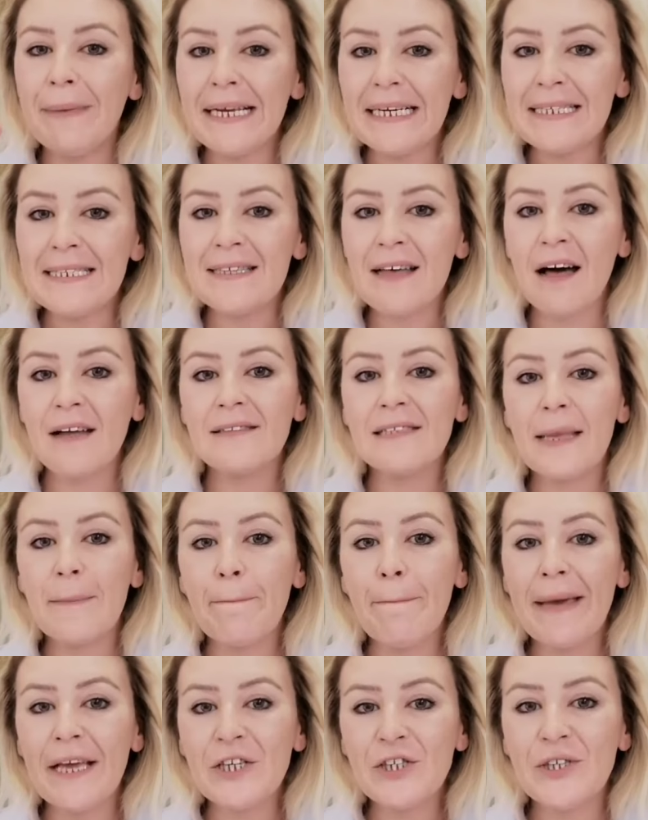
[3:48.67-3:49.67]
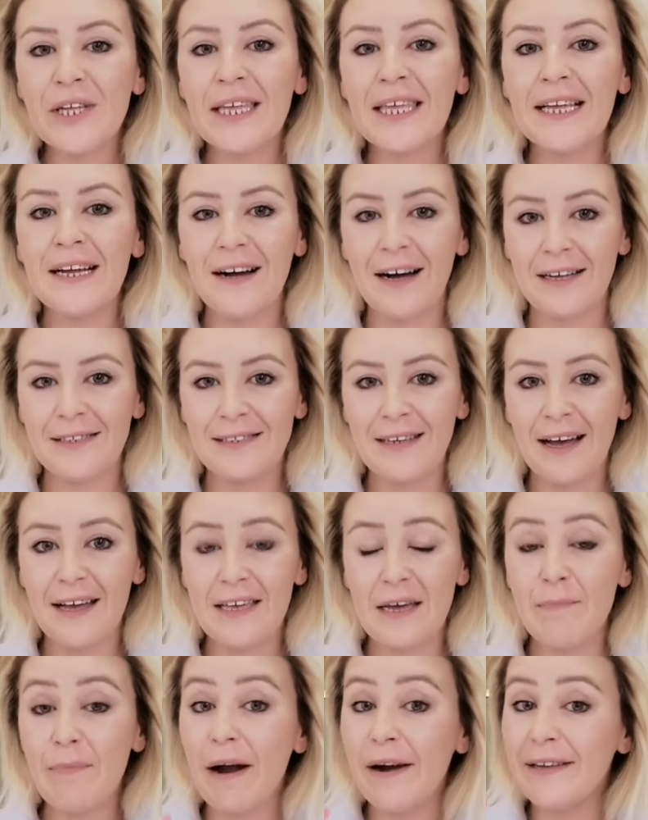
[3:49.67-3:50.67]
1 saatte 5 dakika hata
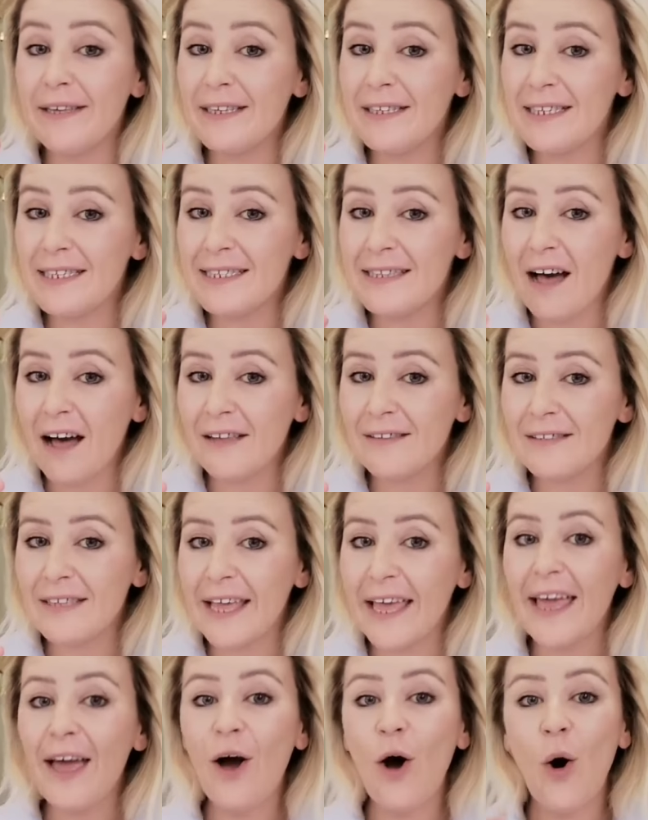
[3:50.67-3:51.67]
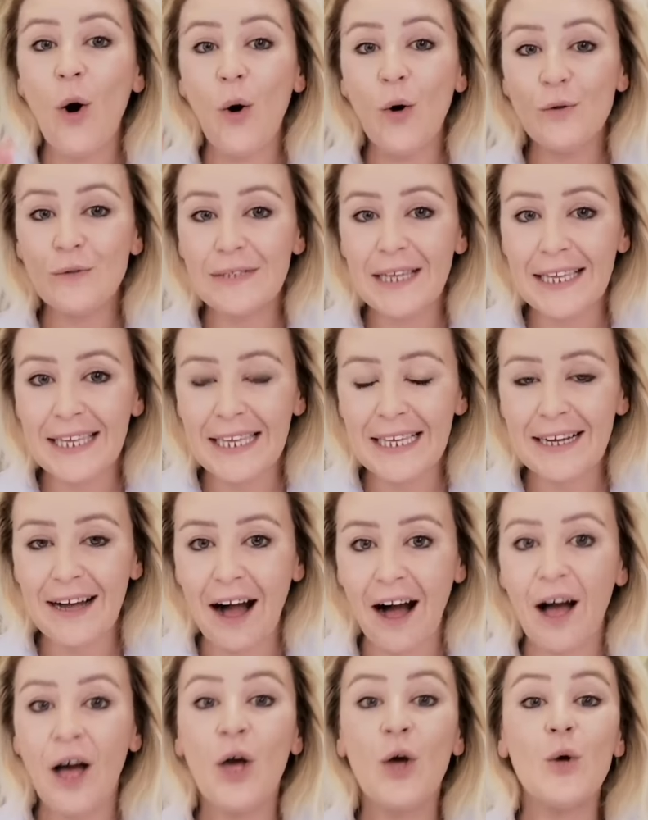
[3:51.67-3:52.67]
yapar, 2 saatte 10
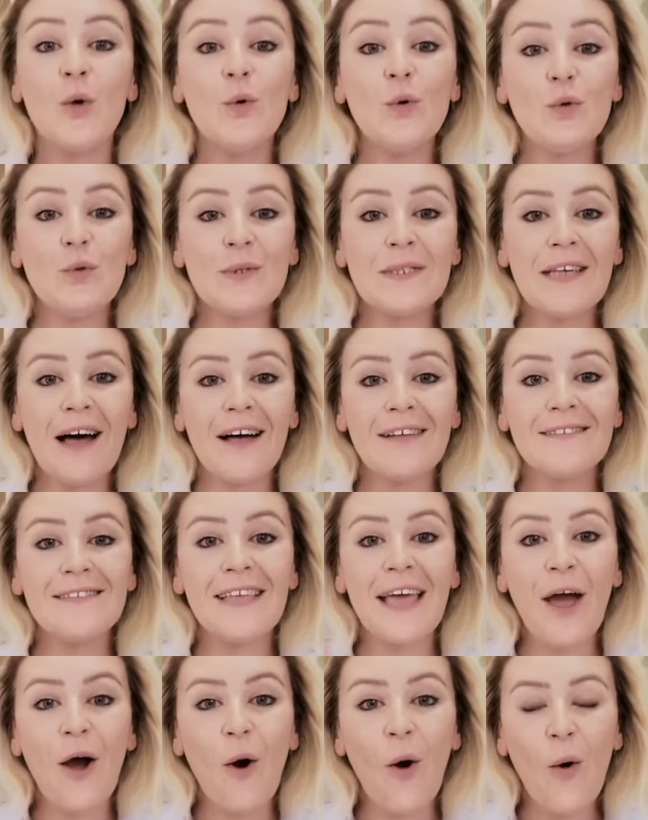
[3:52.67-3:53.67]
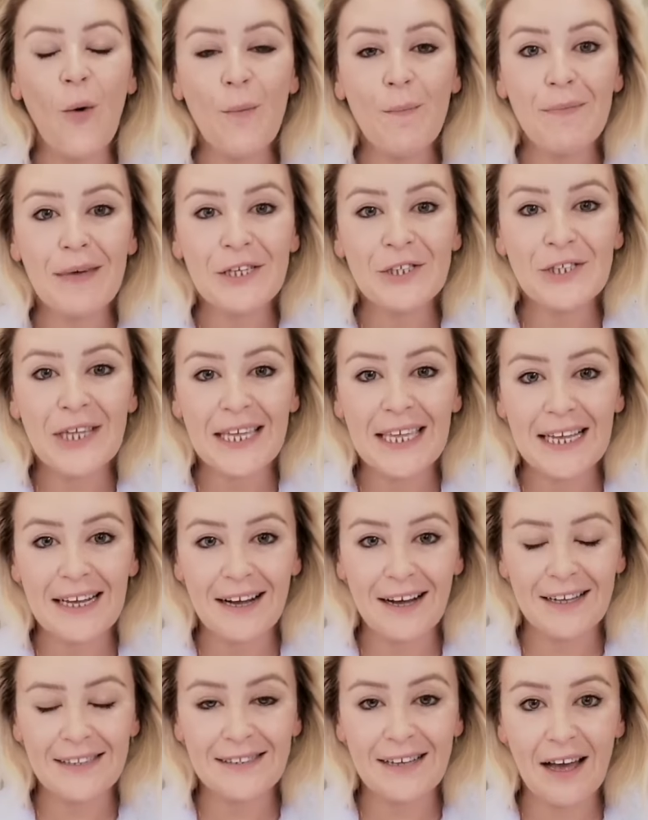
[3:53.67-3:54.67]
dakika, 3 saatte 15
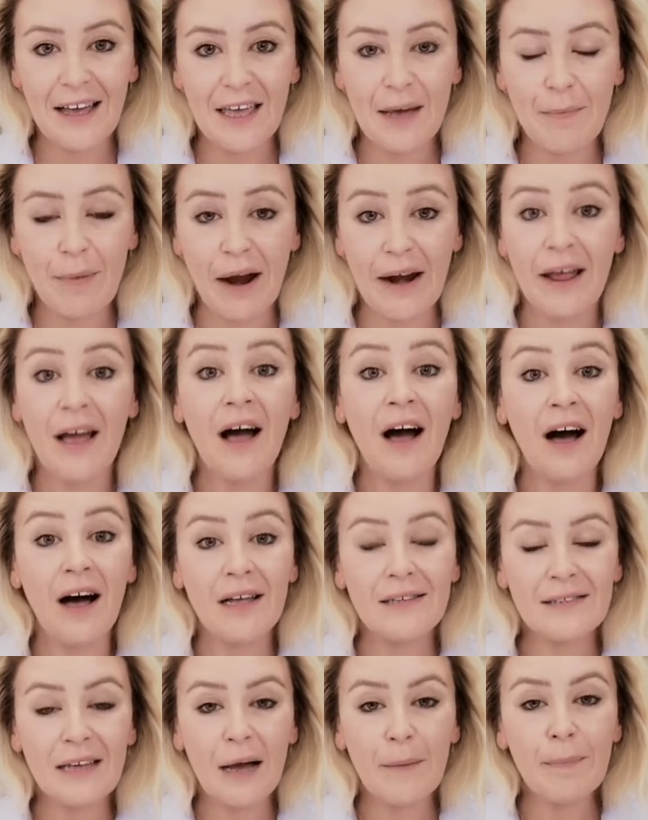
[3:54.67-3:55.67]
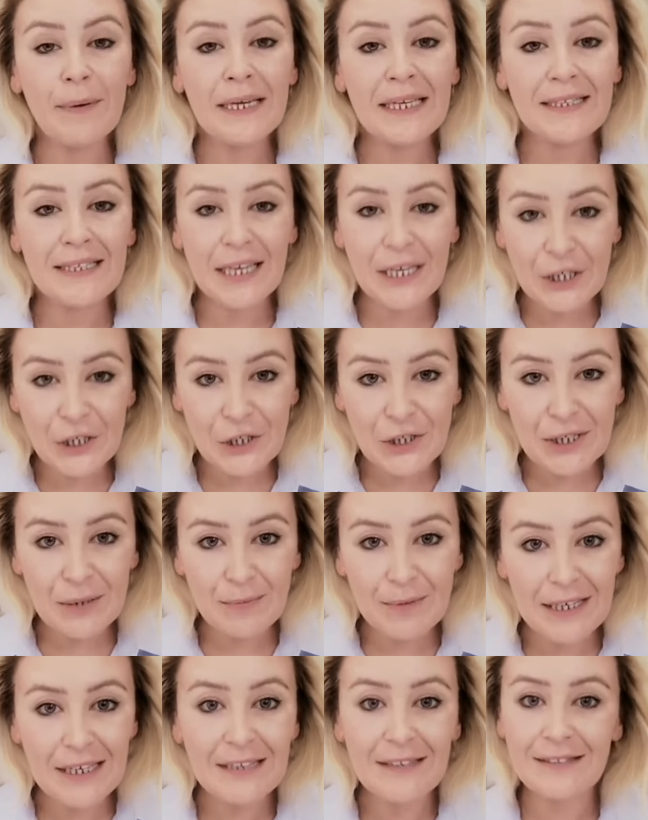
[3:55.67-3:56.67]
dakika hata yapar. Hata payı değişti
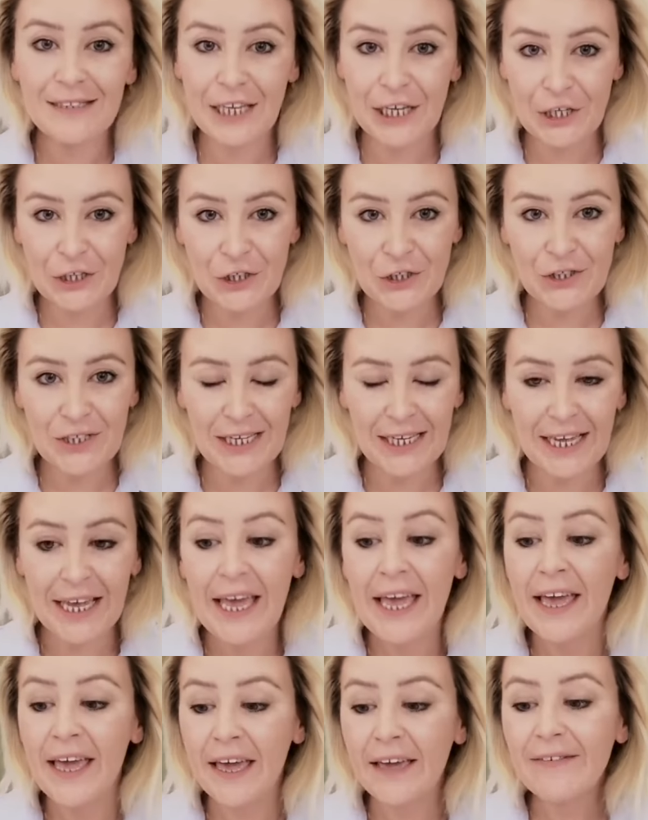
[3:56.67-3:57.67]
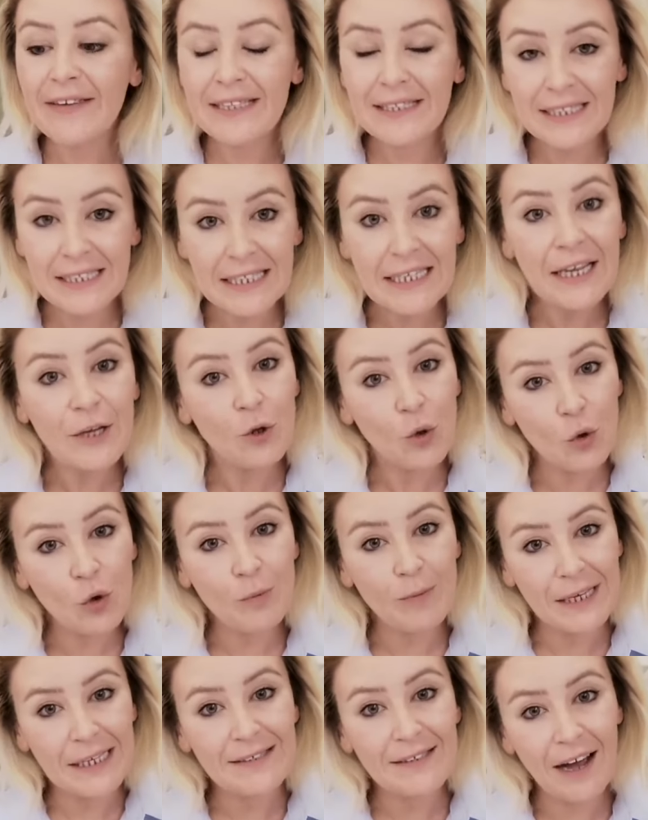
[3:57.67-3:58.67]
mi? Değişti. Evet yine
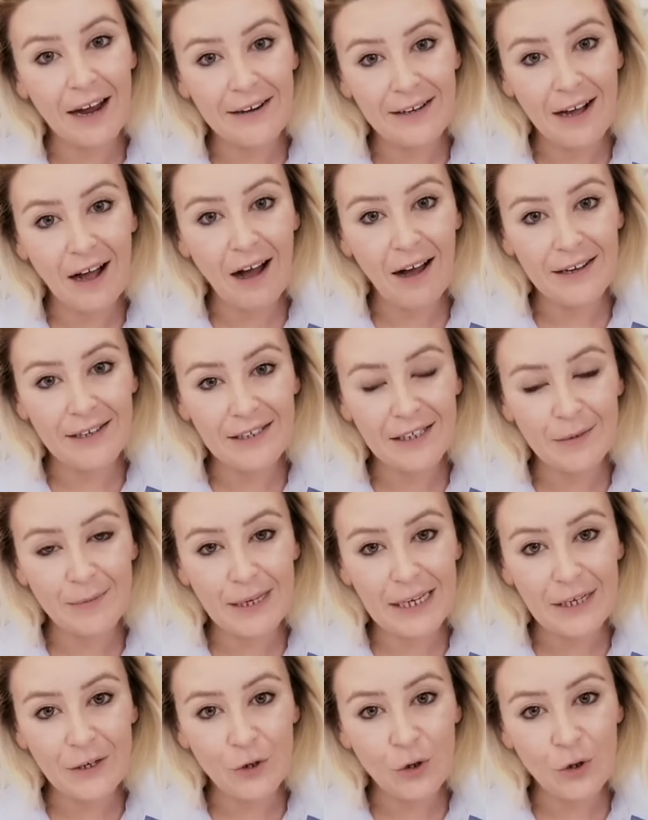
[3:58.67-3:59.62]
yönü miktarı kaynağı